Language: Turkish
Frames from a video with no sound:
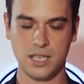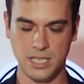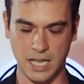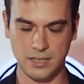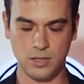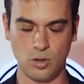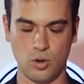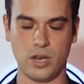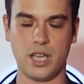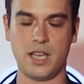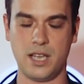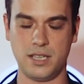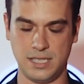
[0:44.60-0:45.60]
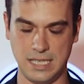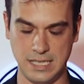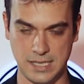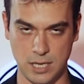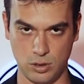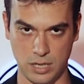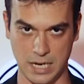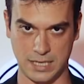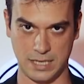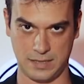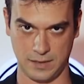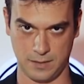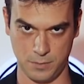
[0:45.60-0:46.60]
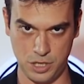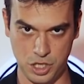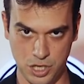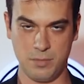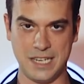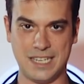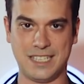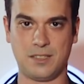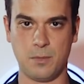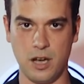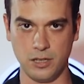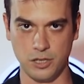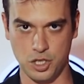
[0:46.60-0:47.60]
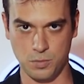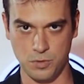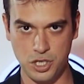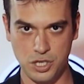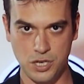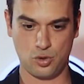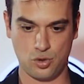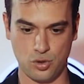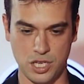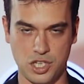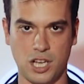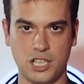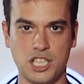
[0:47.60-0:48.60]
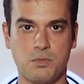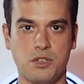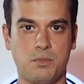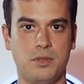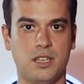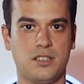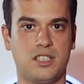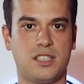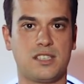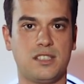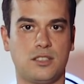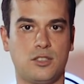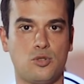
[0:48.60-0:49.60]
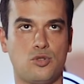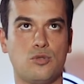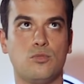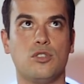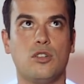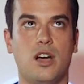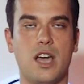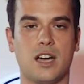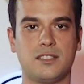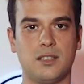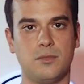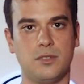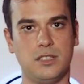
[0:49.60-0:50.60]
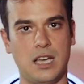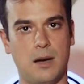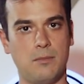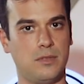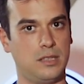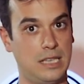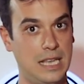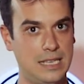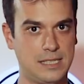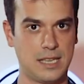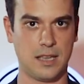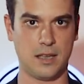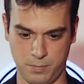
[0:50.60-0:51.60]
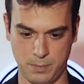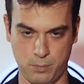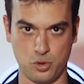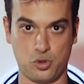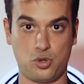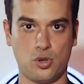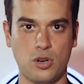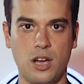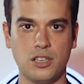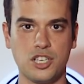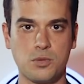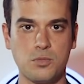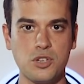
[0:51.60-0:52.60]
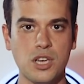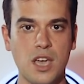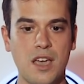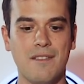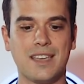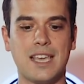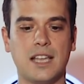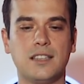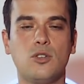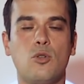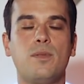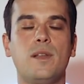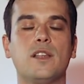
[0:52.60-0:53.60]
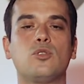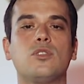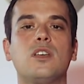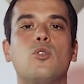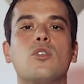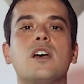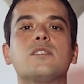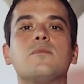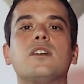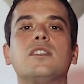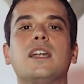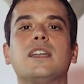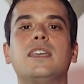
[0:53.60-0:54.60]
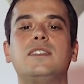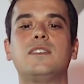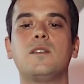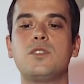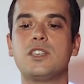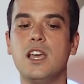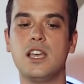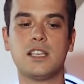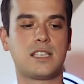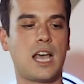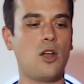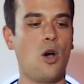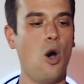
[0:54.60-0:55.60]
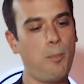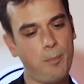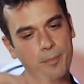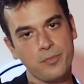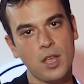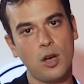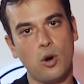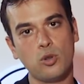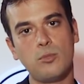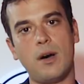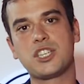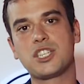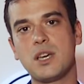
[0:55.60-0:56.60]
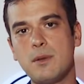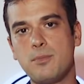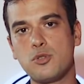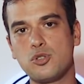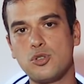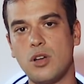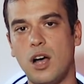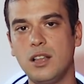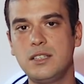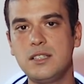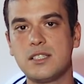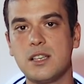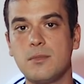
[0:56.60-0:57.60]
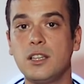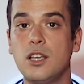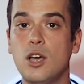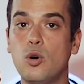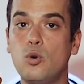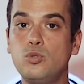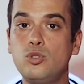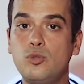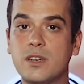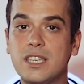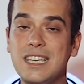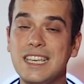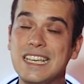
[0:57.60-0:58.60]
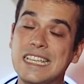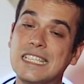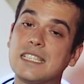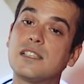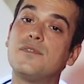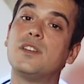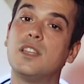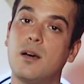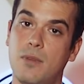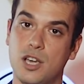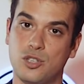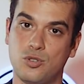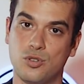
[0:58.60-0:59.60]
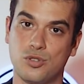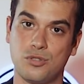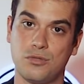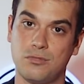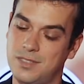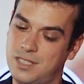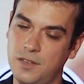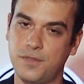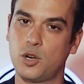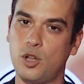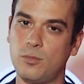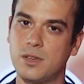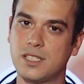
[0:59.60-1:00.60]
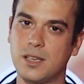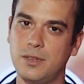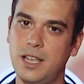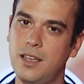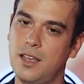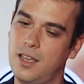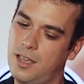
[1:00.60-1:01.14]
kendini oraya zihinsel olarak getirmiş, bir ritme alışmış, e, sürece alışmış, bir işte sırt üstü mü, ayakta mı, yan mı neyse bir pozisyona alışmış ve kendini o Plato'da orgazma kadar getirmiş. Sen hop onu başka bir pozisyona aldığın zaman unutma ki sıfırdan başlıyorsun. Sıfır olmasa bile